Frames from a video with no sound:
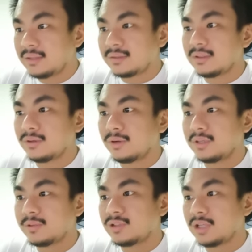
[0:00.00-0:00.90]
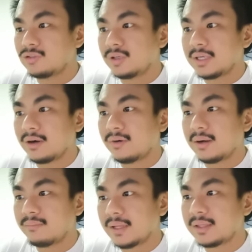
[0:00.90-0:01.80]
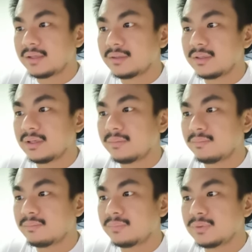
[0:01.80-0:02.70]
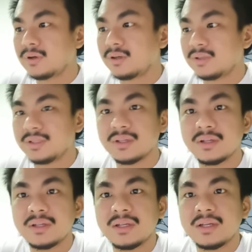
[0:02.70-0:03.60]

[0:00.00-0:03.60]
只是如果你们喜欢追高的话 ，Matic 是一个不错的选择。